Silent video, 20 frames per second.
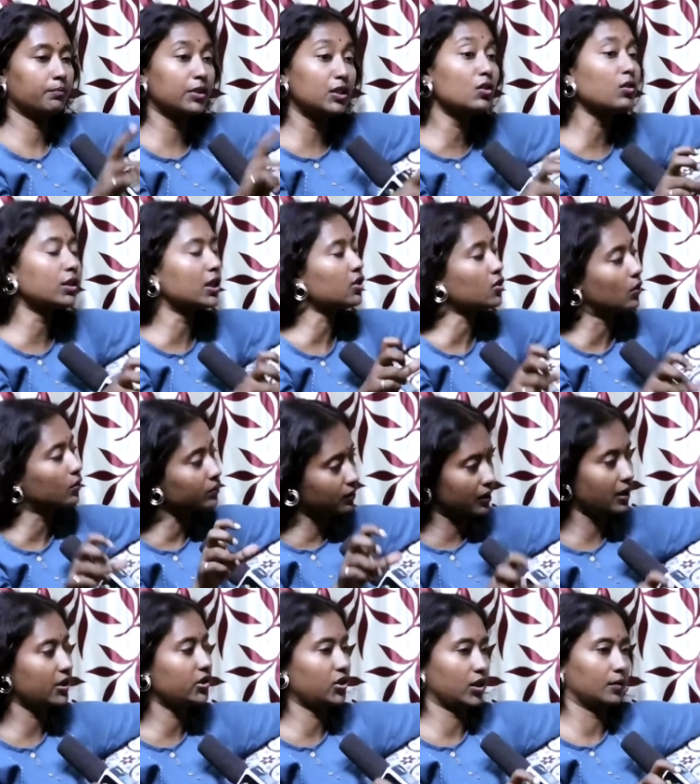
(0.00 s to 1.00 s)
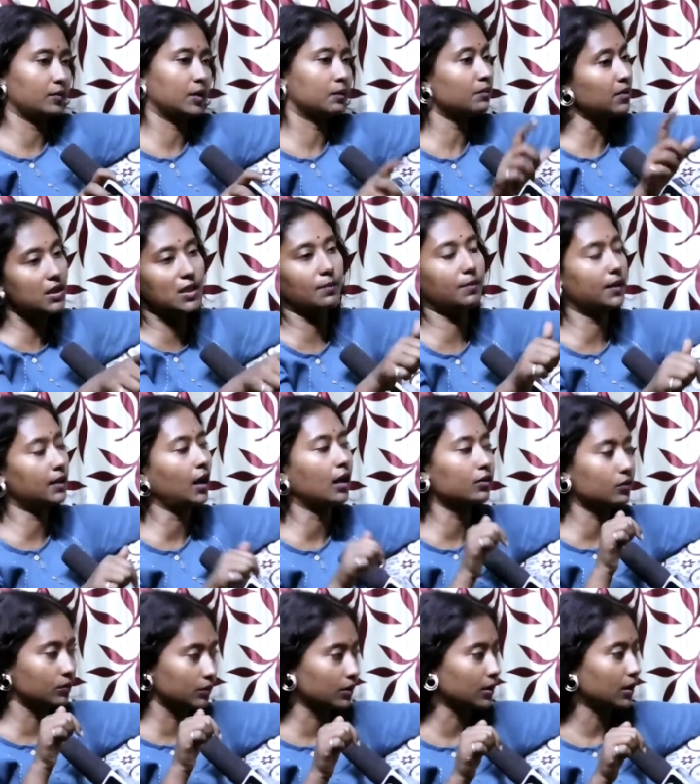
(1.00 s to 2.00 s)
বিরোধী শক্তি হিসাবে বিজেপি
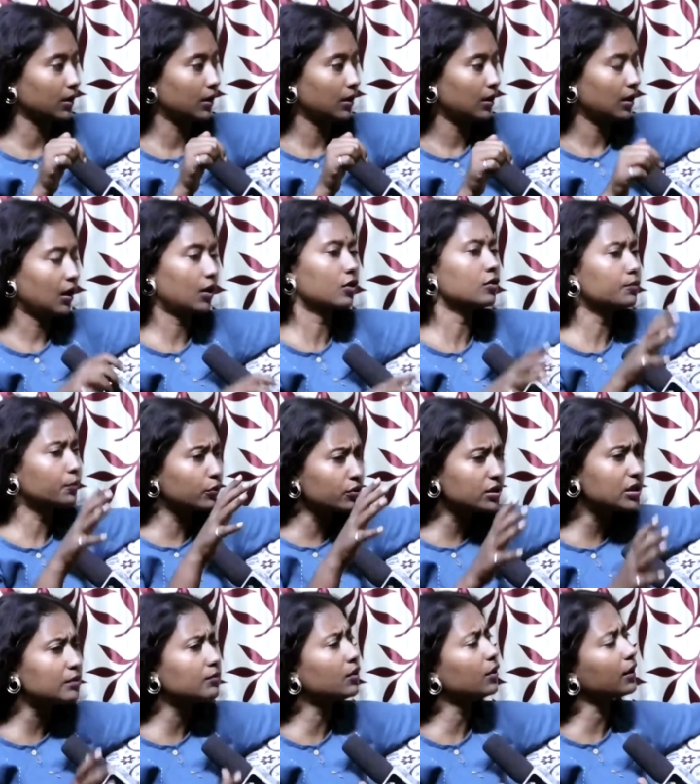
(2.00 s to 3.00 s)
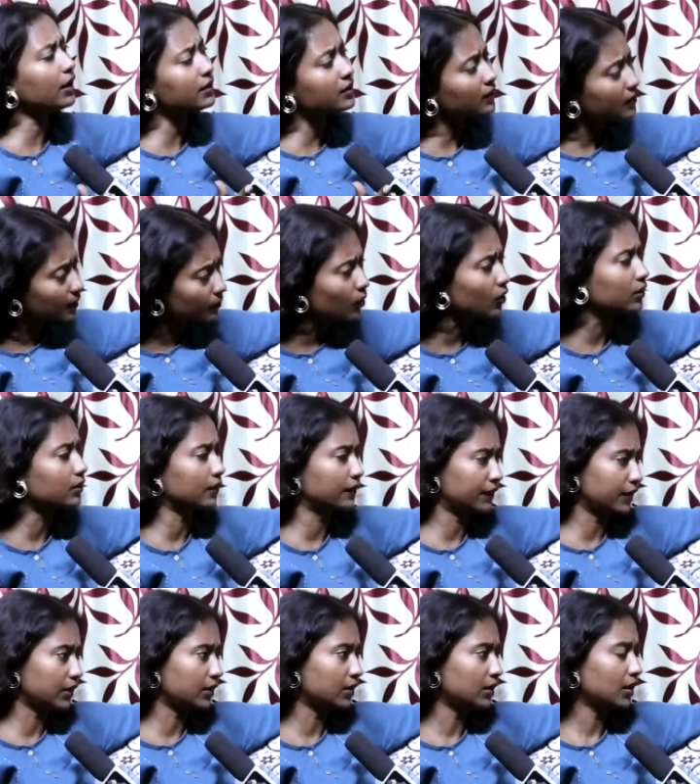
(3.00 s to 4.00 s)
থাকুক কারণ পশ্চিমবঙ্গের যে
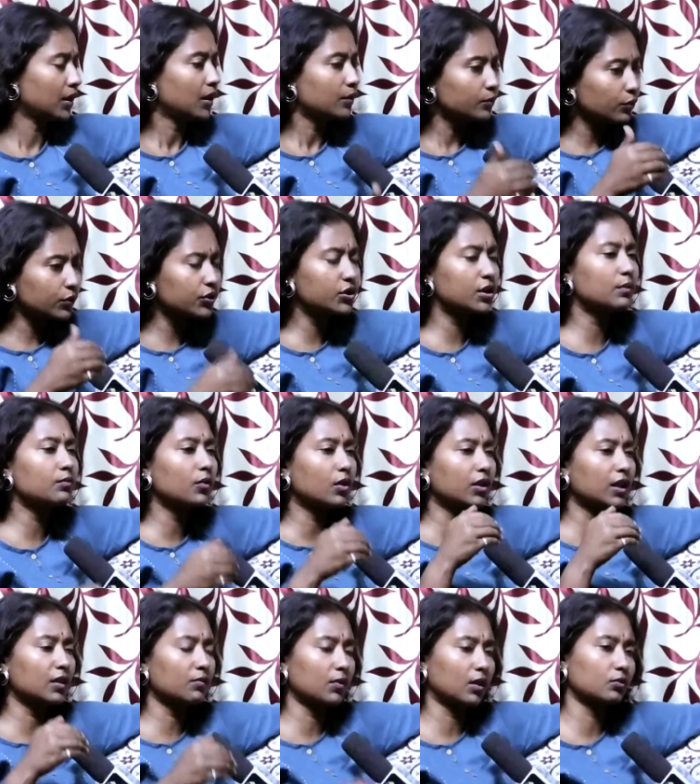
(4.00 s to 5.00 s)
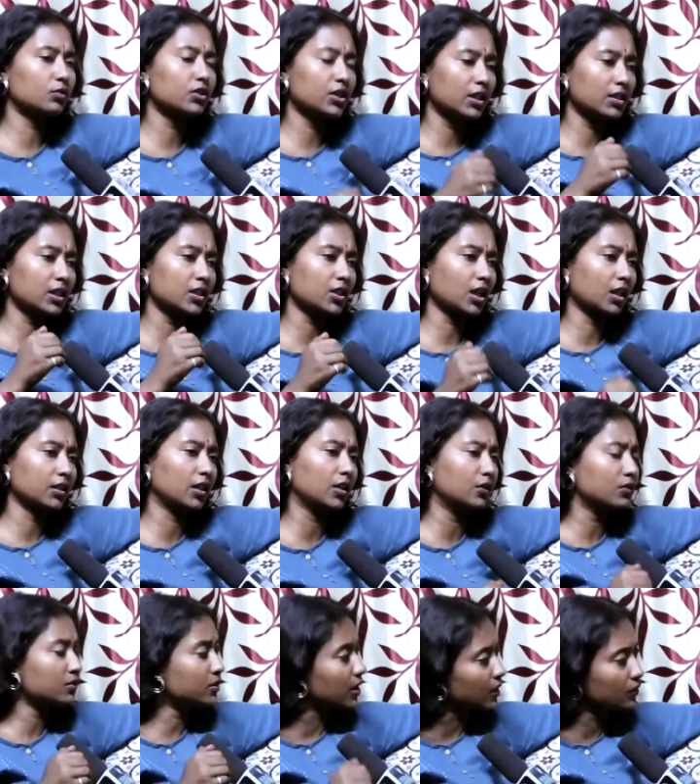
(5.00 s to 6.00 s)
ডেমোগ্রাফি পশ্চিমবঙ্গের মানুষের যে
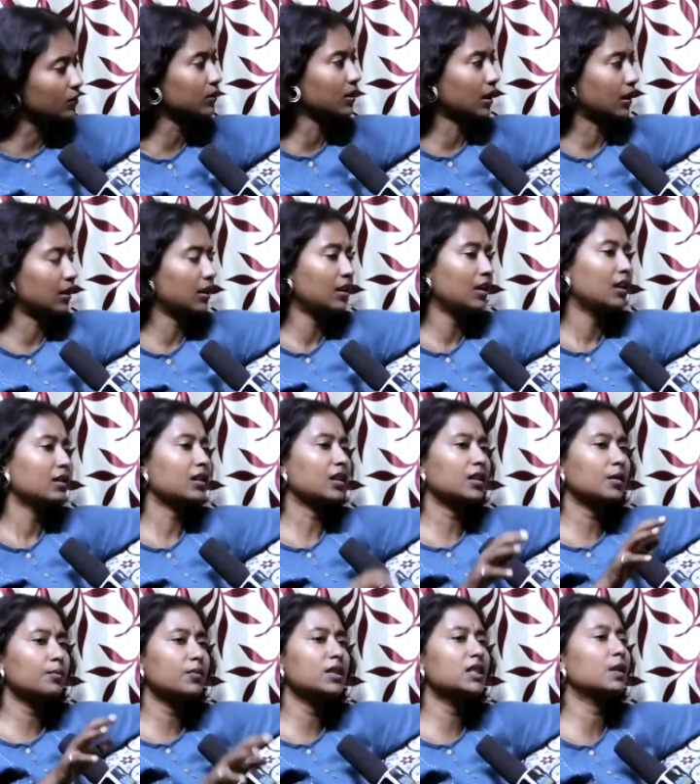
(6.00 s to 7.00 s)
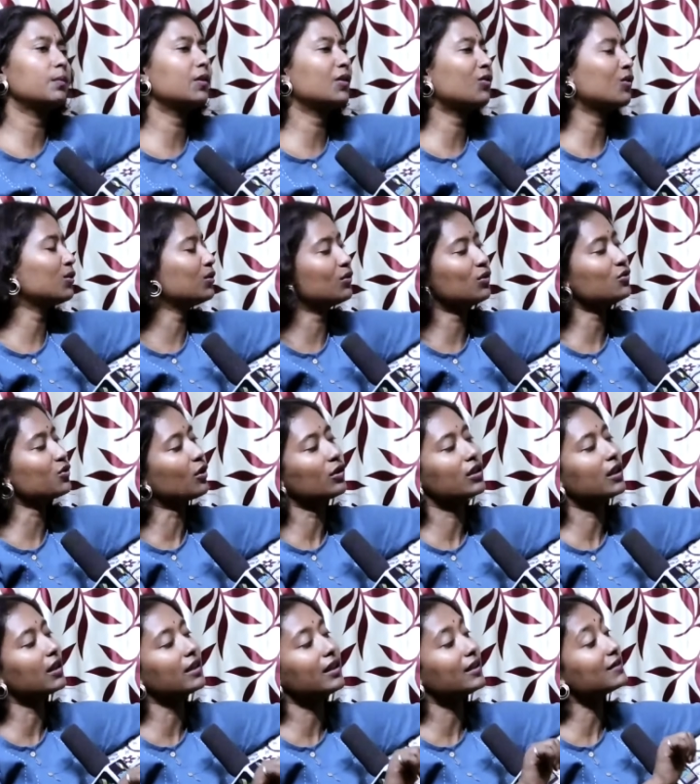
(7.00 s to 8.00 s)
সাধারণ চেতনা তাতে বিজেপি কোনোদিনও
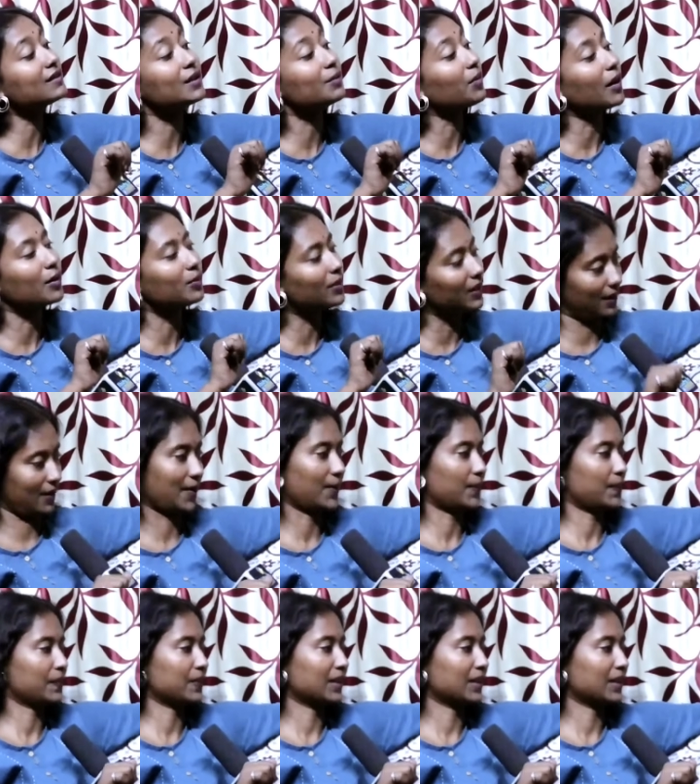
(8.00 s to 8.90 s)
সরকারে আসতে পারবে না